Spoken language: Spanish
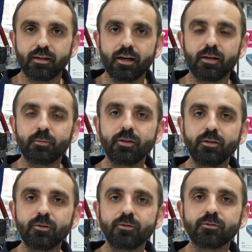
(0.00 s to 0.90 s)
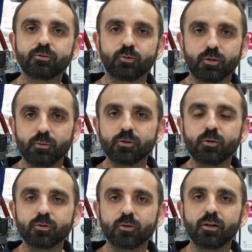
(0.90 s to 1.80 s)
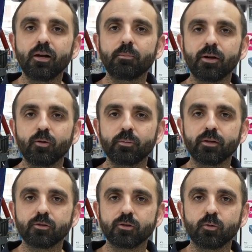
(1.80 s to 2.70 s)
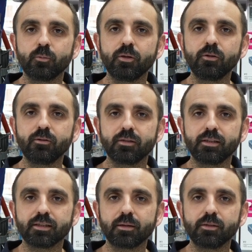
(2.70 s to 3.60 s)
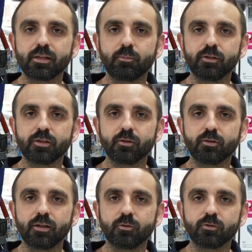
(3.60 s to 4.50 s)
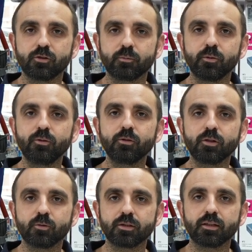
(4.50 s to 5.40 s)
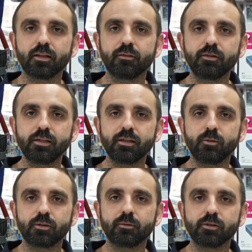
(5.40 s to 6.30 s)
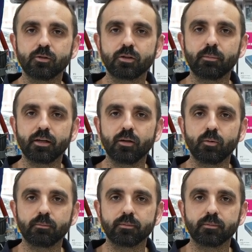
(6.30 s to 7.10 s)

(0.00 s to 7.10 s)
al vídeo, suscribiros a nuestro canal para no perderos ningún vídeo y ya sabéis que podéis encontrar nuestros productos en nuestra tienda física o a través de nuestra página web.